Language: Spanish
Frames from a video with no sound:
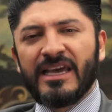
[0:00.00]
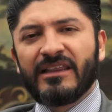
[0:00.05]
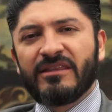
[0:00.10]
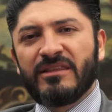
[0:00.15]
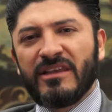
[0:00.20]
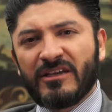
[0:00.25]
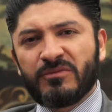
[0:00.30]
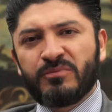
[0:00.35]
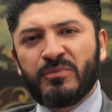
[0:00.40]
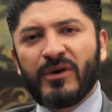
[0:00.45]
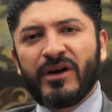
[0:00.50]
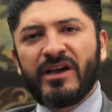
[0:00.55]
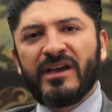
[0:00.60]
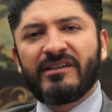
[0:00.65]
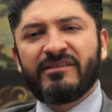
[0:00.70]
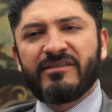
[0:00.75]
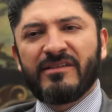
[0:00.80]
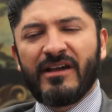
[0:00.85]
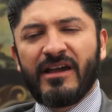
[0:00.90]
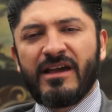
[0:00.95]

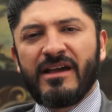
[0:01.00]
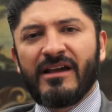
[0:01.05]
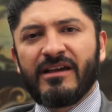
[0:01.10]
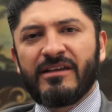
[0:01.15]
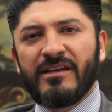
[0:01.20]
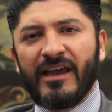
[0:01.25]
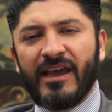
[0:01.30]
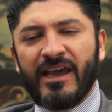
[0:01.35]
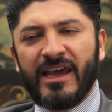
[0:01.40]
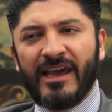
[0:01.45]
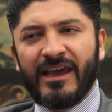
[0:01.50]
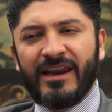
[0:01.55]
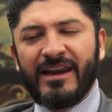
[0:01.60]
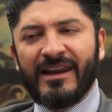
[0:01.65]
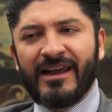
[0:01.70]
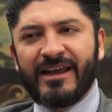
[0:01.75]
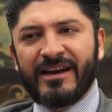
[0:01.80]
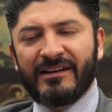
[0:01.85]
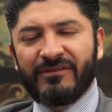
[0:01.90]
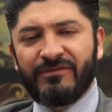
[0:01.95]
Después, eh,
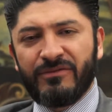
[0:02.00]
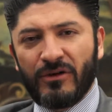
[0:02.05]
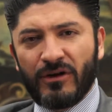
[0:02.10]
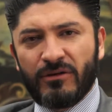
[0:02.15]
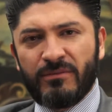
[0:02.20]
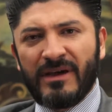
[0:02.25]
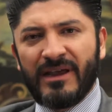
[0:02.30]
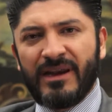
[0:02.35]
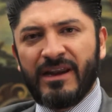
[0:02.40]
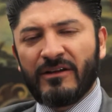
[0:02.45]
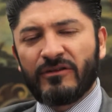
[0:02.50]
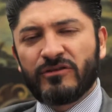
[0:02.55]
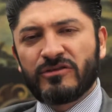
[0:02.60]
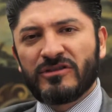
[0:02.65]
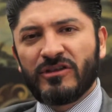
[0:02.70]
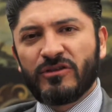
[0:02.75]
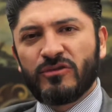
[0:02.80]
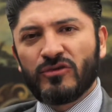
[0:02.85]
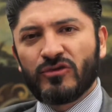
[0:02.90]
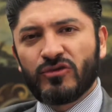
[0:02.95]
la reforma de la
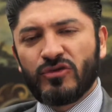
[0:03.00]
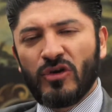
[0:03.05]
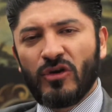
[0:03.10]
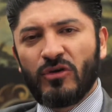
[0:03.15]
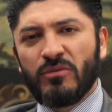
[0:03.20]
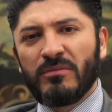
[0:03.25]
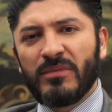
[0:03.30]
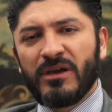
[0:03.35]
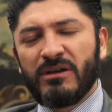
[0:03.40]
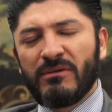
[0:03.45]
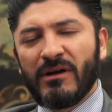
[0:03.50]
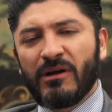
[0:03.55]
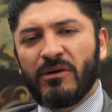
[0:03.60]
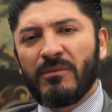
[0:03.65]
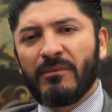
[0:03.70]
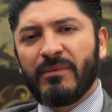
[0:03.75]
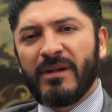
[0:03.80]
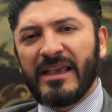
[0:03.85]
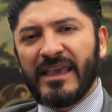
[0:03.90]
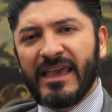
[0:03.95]
Constitución vino
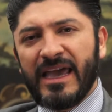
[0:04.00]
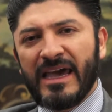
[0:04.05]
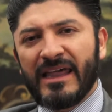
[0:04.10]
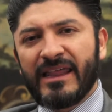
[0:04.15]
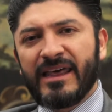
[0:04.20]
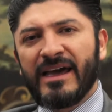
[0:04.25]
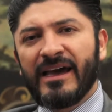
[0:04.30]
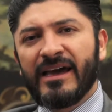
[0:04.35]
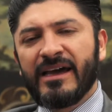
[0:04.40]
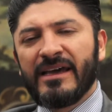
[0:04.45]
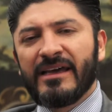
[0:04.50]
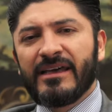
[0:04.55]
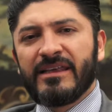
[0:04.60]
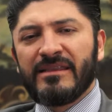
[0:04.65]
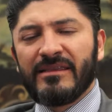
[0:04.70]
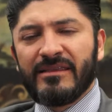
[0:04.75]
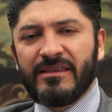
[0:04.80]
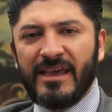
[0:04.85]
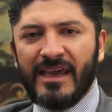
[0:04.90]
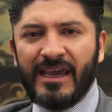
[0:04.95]
acompañada
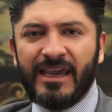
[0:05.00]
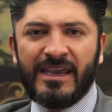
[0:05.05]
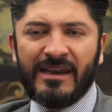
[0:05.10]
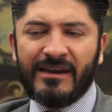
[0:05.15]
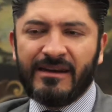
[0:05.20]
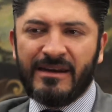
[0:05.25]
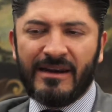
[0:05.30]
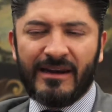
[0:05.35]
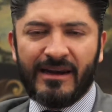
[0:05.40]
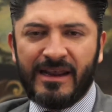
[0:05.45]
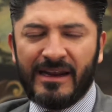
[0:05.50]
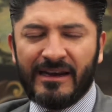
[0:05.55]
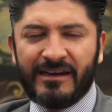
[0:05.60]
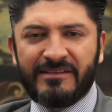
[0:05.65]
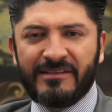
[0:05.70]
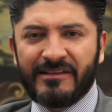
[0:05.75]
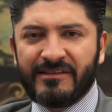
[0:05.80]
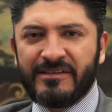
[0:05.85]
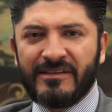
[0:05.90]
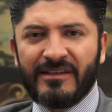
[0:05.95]
de la
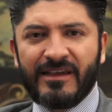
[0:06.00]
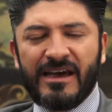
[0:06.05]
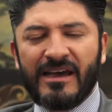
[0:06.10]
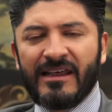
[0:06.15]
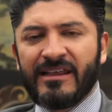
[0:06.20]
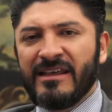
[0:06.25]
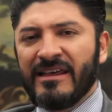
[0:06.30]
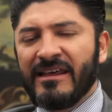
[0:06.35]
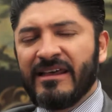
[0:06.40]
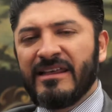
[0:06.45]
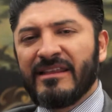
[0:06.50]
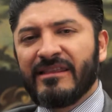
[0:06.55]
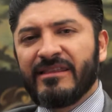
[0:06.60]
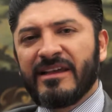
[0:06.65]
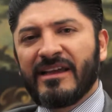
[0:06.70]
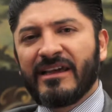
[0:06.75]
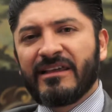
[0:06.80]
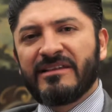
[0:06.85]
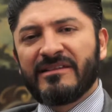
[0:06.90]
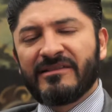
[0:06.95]
necesidad
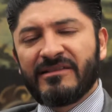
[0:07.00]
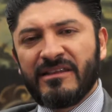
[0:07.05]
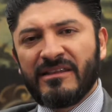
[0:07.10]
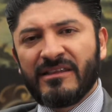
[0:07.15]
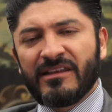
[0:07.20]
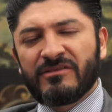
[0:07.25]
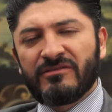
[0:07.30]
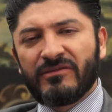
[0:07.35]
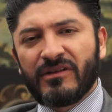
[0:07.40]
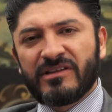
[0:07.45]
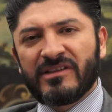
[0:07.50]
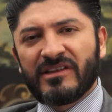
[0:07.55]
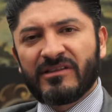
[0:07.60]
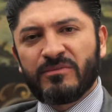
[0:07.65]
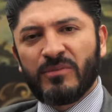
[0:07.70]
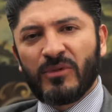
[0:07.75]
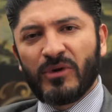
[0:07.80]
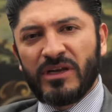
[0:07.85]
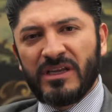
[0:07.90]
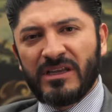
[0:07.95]
de que distintas fuerzas
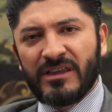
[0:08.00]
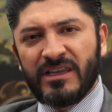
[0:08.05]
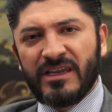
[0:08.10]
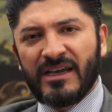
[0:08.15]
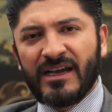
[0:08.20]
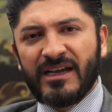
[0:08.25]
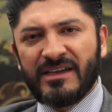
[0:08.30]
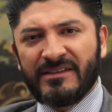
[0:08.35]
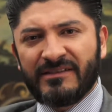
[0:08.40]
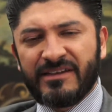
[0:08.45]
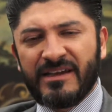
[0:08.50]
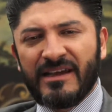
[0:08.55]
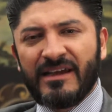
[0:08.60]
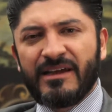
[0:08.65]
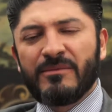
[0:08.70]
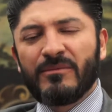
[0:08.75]
políticas